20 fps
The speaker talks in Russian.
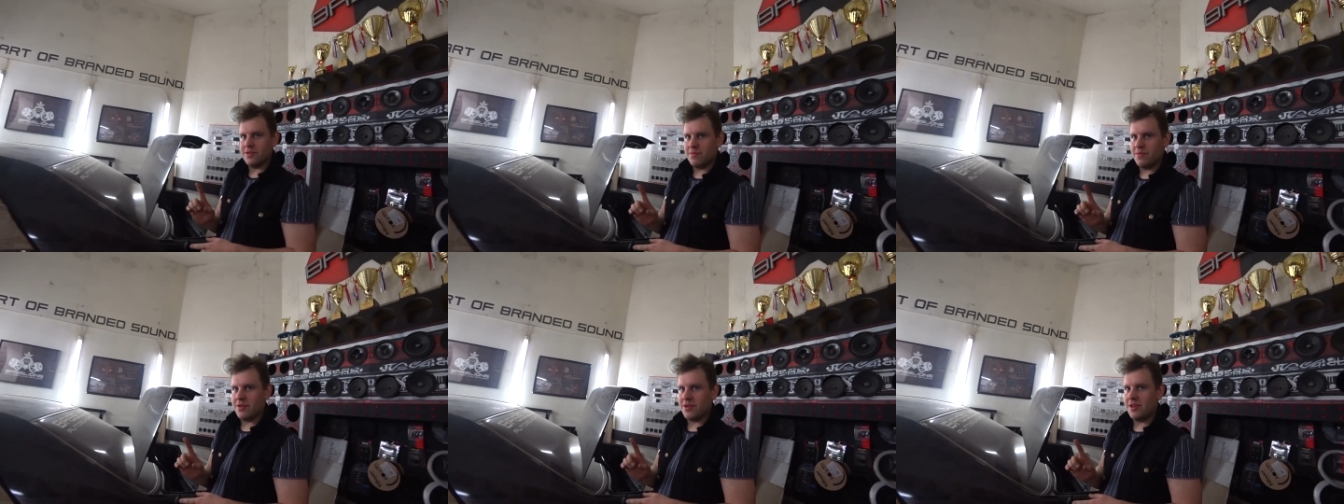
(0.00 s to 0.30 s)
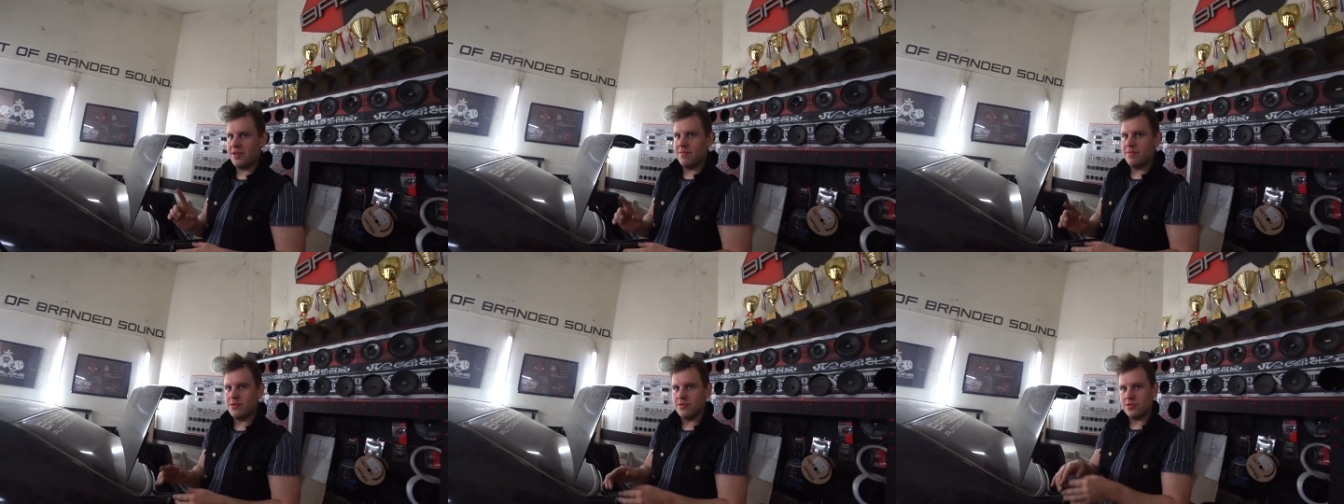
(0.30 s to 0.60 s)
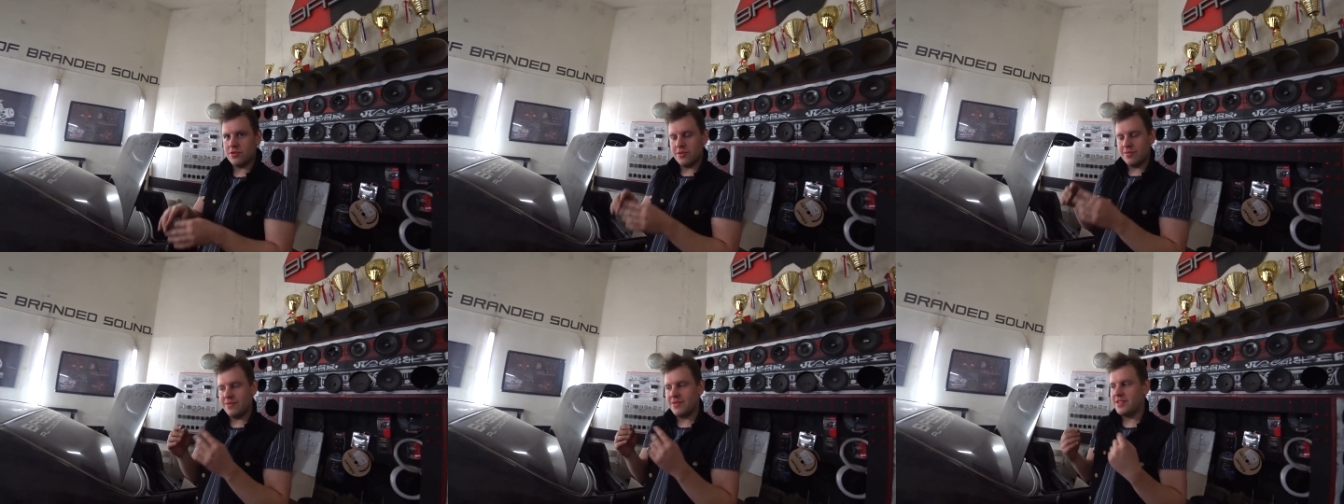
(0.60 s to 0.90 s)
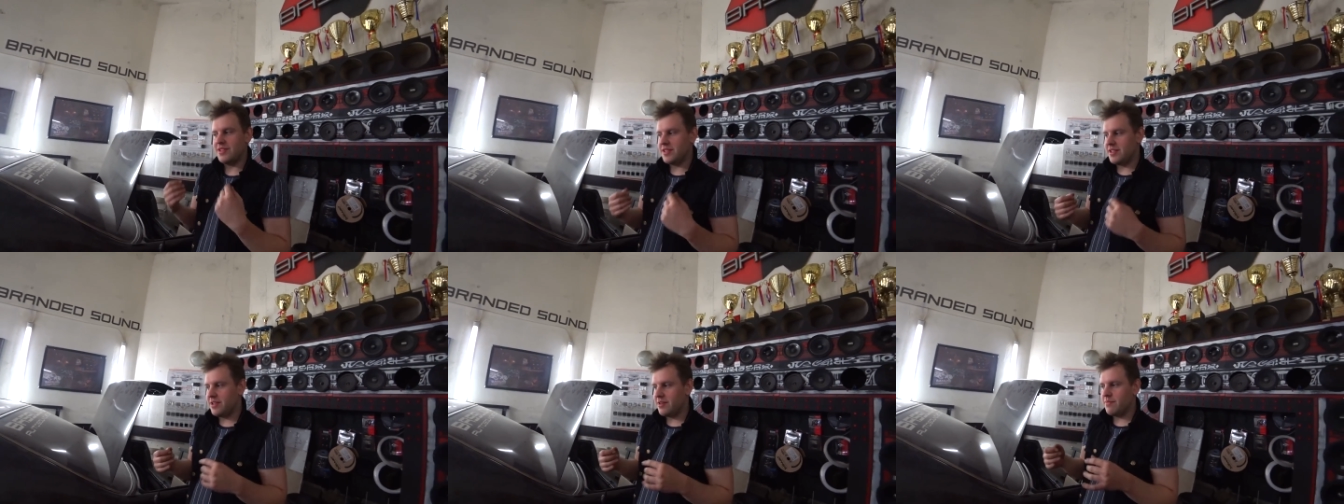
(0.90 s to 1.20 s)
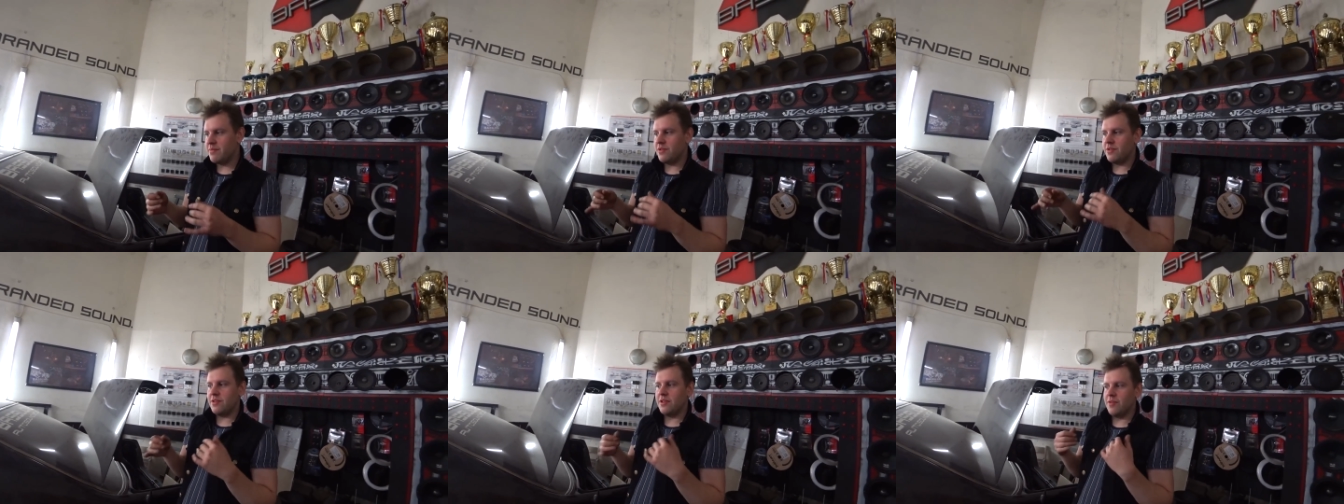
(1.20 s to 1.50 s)
сборке был, чтобы сидеть
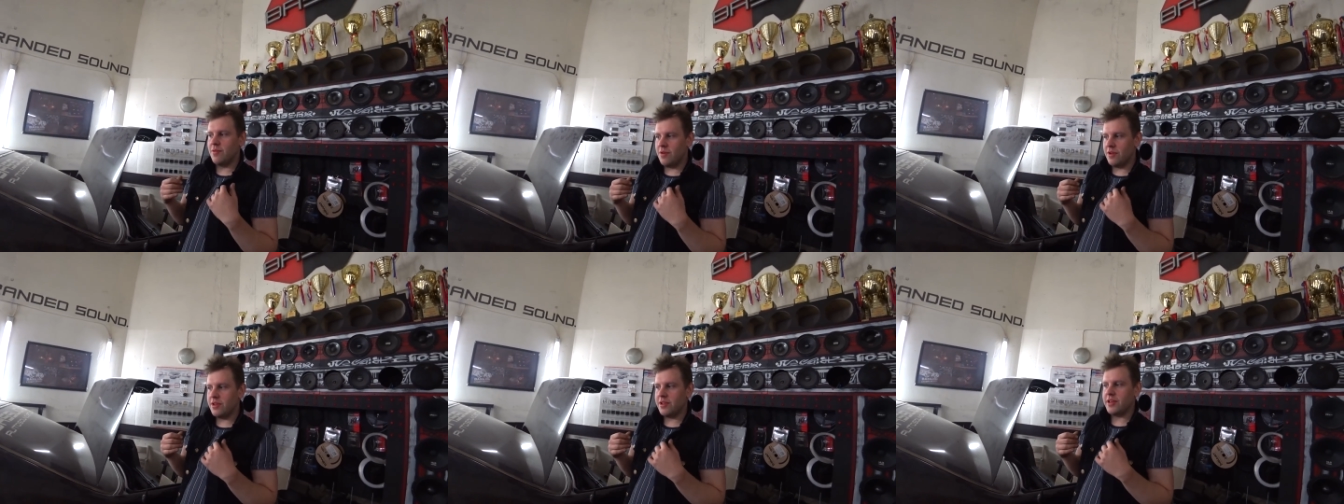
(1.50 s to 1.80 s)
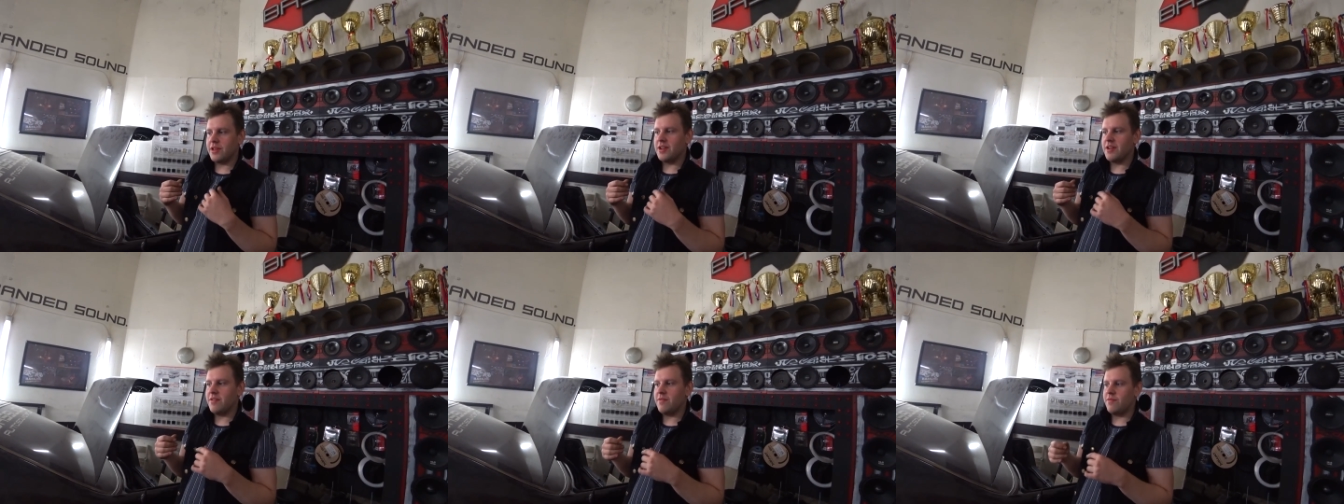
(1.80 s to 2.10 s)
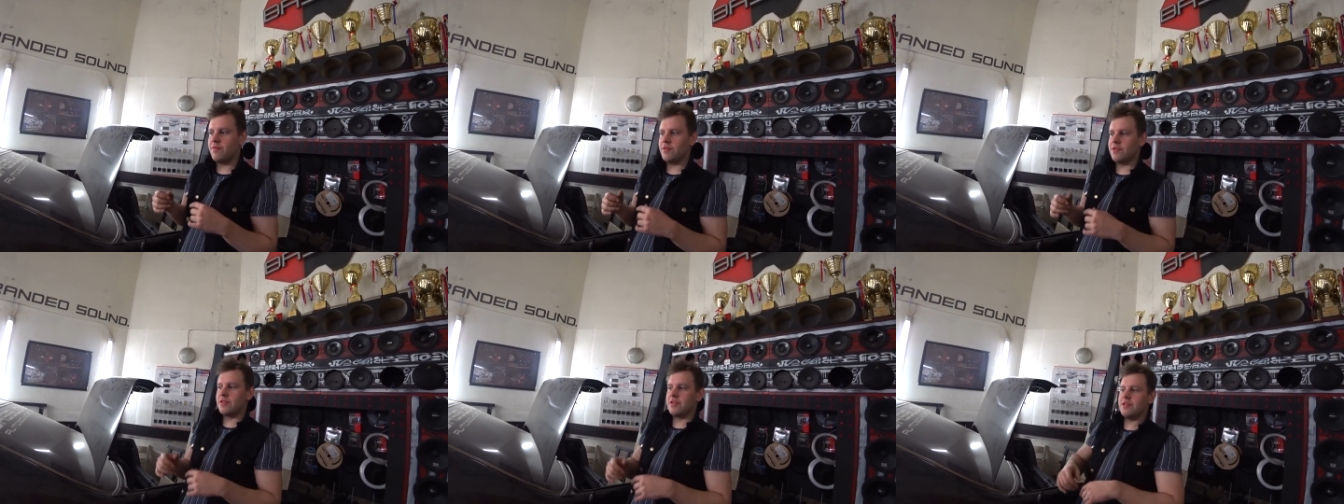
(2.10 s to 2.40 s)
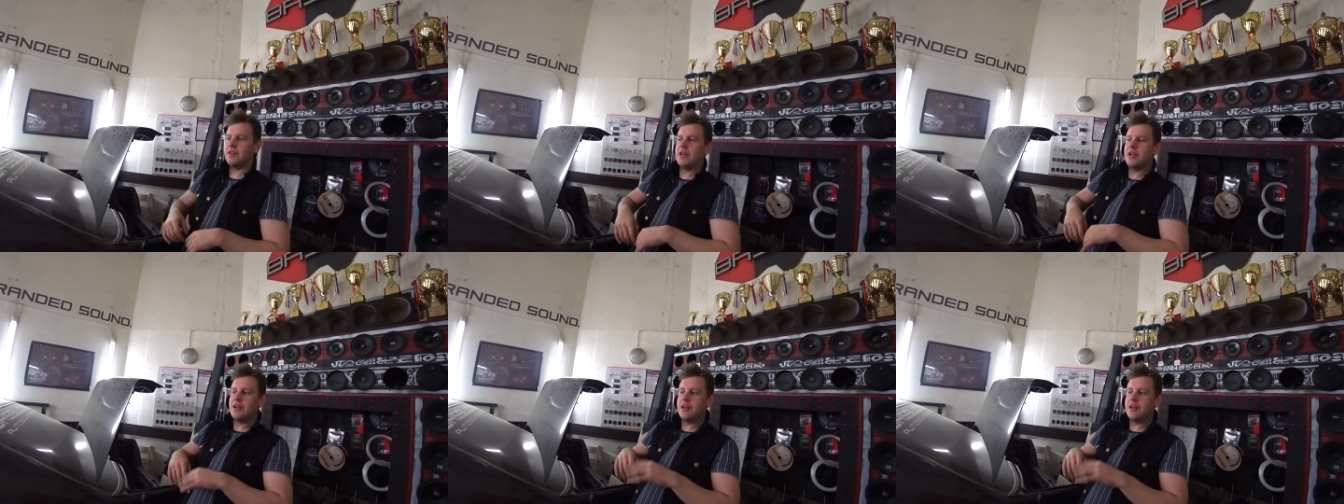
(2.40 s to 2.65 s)
было довольно комфортно.